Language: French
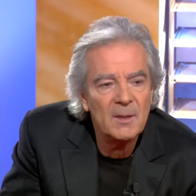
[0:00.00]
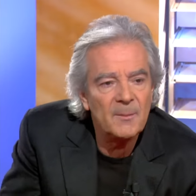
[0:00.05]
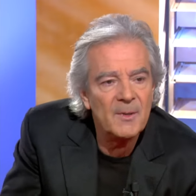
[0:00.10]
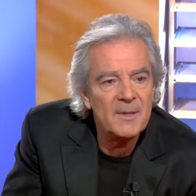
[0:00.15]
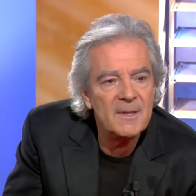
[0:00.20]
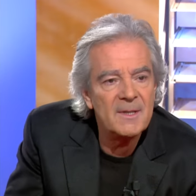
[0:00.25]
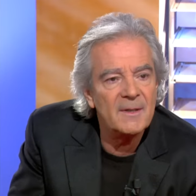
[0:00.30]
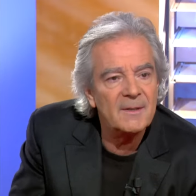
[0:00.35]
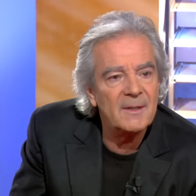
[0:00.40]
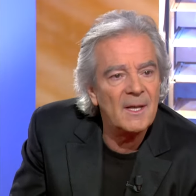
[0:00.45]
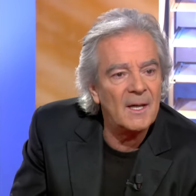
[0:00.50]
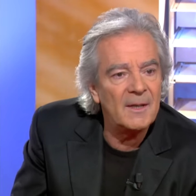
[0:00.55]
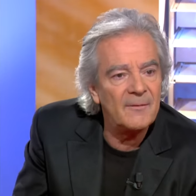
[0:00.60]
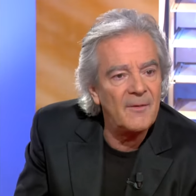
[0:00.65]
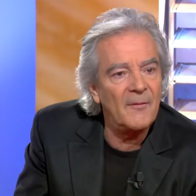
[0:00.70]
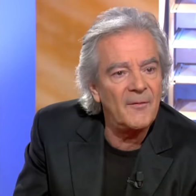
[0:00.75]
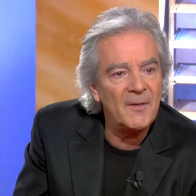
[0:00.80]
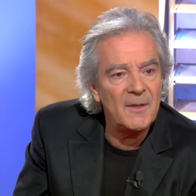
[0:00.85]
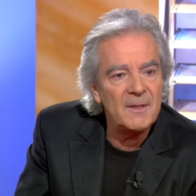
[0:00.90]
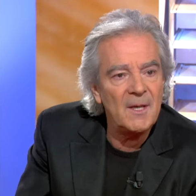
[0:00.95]
comment ils étaient
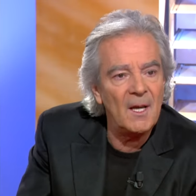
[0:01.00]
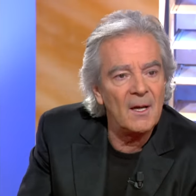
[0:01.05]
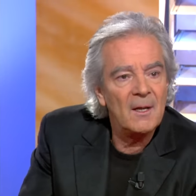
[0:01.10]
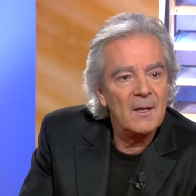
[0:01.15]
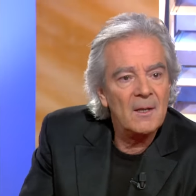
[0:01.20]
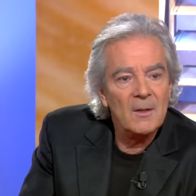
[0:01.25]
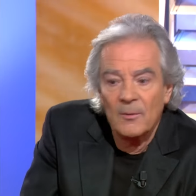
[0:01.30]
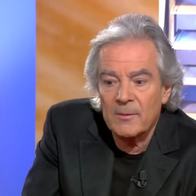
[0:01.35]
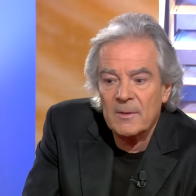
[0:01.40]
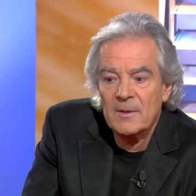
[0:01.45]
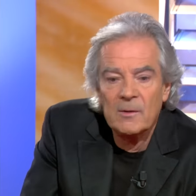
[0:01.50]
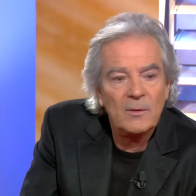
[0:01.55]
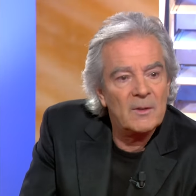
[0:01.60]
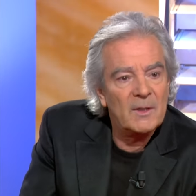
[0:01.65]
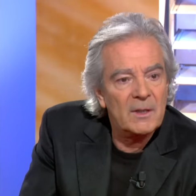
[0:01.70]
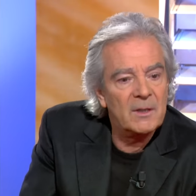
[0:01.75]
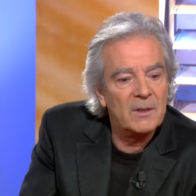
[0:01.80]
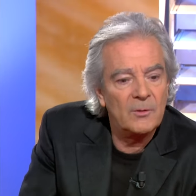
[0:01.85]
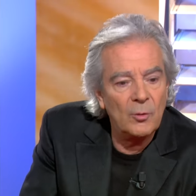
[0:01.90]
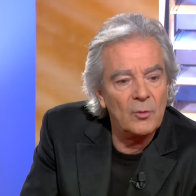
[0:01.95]
arrivés à faire ça. On,
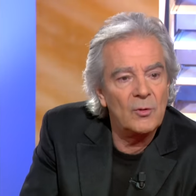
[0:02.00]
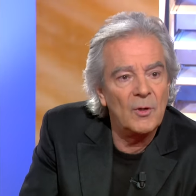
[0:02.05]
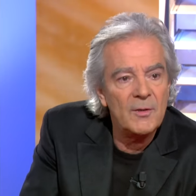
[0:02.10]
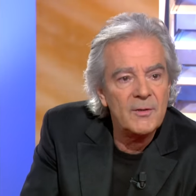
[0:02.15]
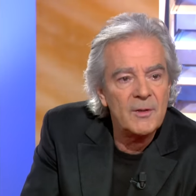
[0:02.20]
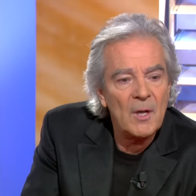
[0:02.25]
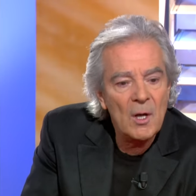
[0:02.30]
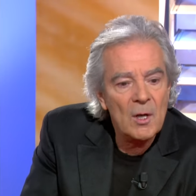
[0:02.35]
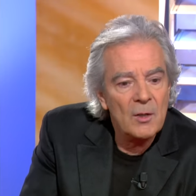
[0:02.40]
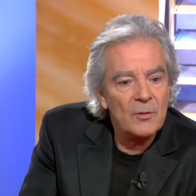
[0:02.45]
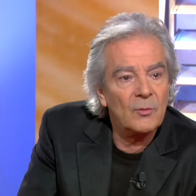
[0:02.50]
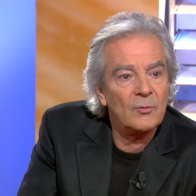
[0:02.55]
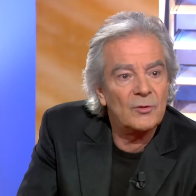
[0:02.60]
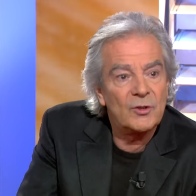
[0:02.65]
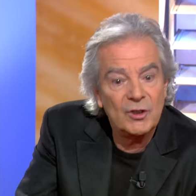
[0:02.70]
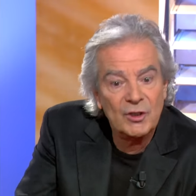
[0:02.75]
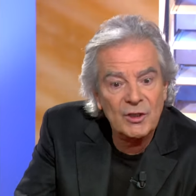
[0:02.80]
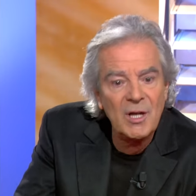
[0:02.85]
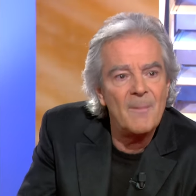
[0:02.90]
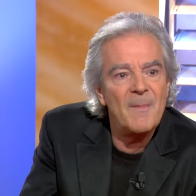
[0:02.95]
les deux gosses n'ont
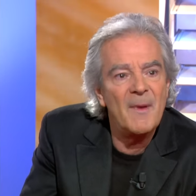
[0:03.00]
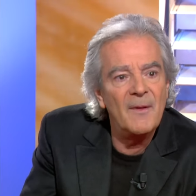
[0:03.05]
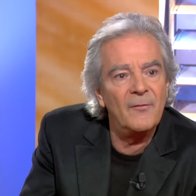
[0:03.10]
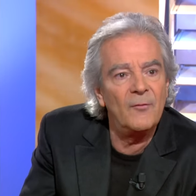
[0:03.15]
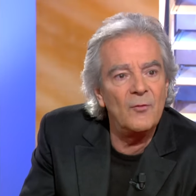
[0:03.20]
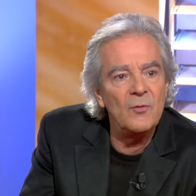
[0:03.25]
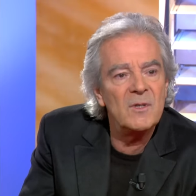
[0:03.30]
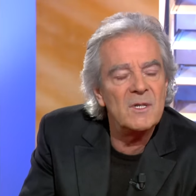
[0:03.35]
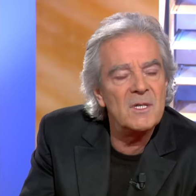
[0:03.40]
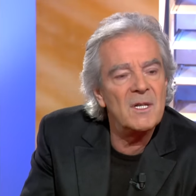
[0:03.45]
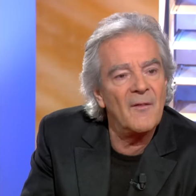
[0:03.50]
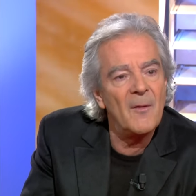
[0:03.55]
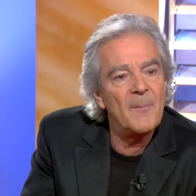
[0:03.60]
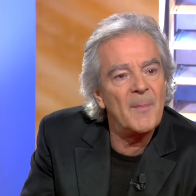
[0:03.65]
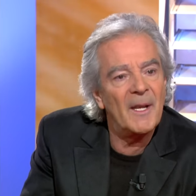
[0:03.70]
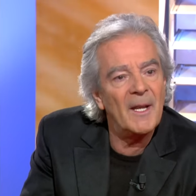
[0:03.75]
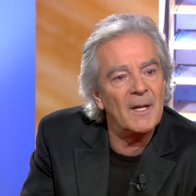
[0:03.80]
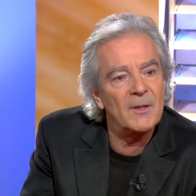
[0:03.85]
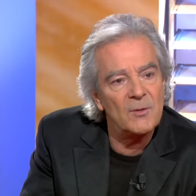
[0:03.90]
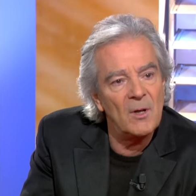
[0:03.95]
jamais vu qu'il n'y avait
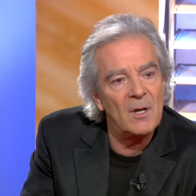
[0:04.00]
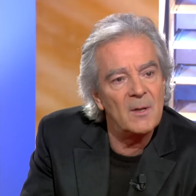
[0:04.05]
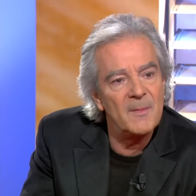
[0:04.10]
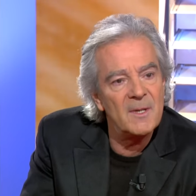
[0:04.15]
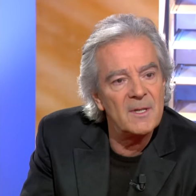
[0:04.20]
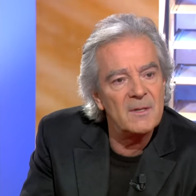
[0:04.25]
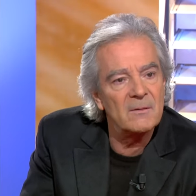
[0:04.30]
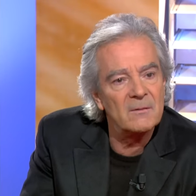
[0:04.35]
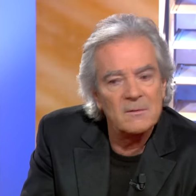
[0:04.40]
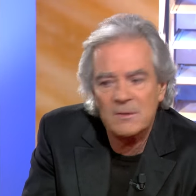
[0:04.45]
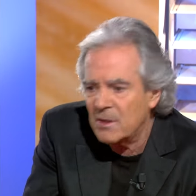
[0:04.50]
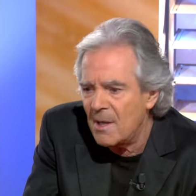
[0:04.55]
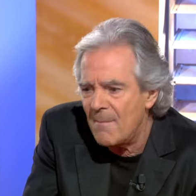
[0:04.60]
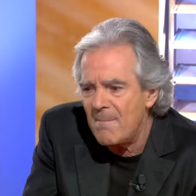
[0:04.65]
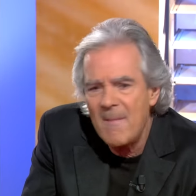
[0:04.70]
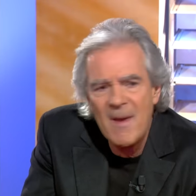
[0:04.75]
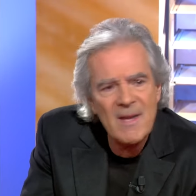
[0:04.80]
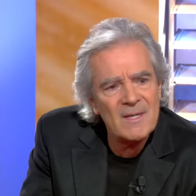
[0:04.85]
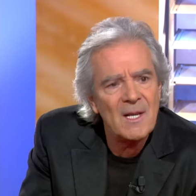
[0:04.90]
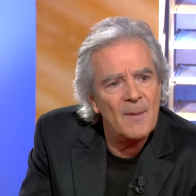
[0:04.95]
pas d'argent à la maison.
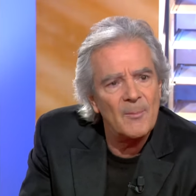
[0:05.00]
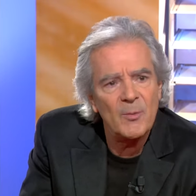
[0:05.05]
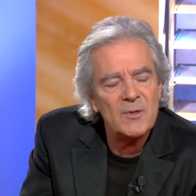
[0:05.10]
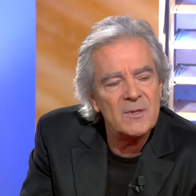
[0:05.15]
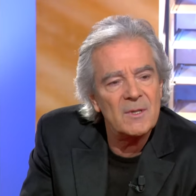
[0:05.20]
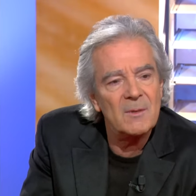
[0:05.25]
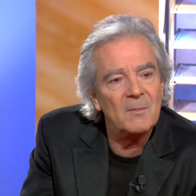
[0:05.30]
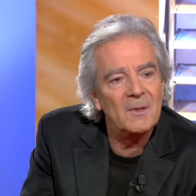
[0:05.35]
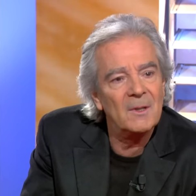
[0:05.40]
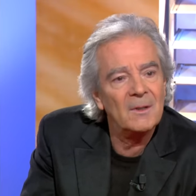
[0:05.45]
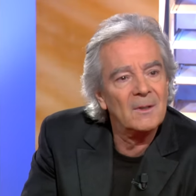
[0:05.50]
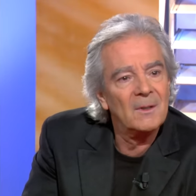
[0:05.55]
Jamais, c'est impossible.